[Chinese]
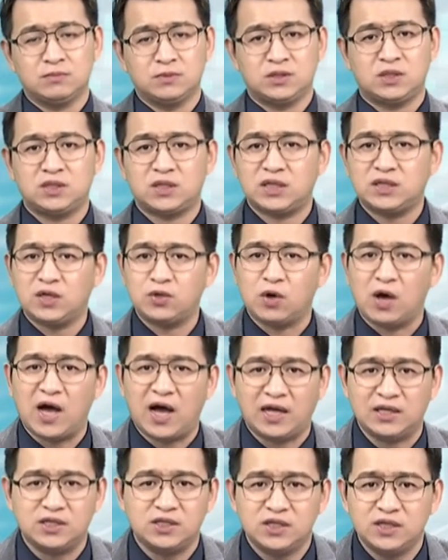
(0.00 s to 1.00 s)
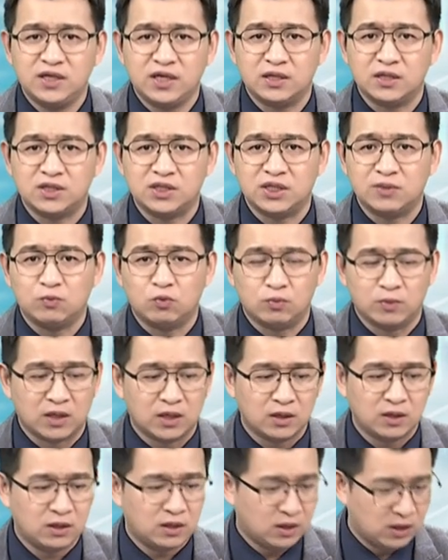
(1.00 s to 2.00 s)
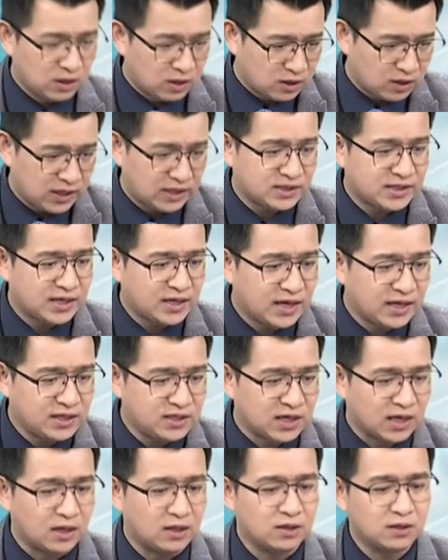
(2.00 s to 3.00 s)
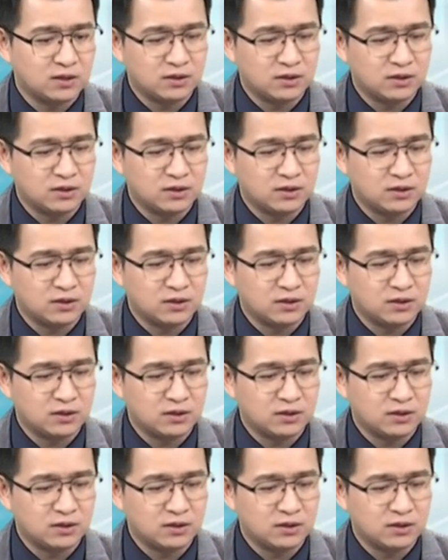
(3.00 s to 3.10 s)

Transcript: 这才叫有含金量的节目嘛！来，再看一档，